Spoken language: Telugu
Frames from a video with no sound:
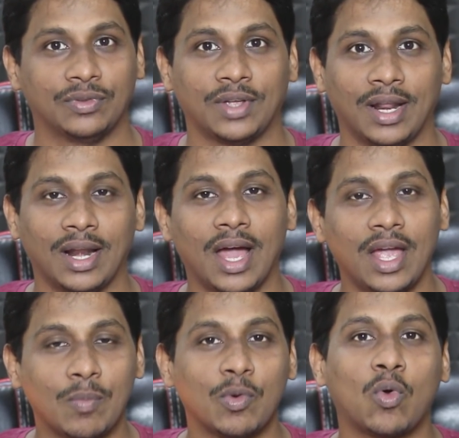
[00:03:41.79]
జనరల్గా
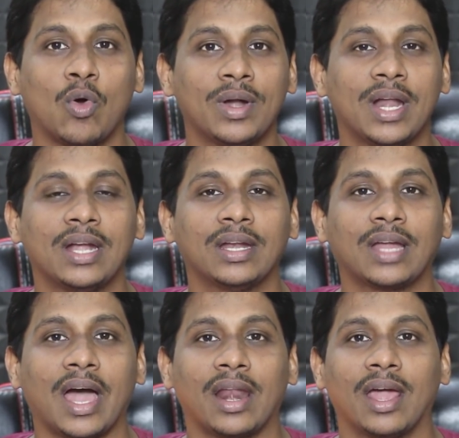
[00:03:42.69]
ఇప్పుడు కోవిడ్ నైన్టీన్
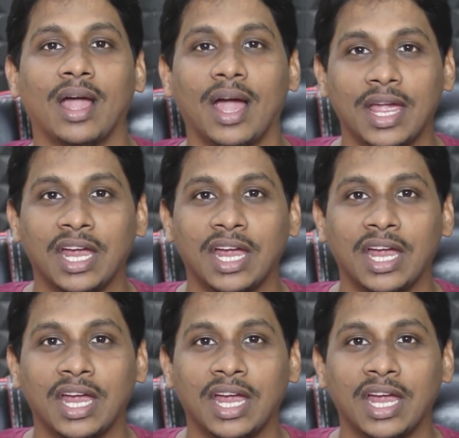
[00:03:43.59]
కారణంగా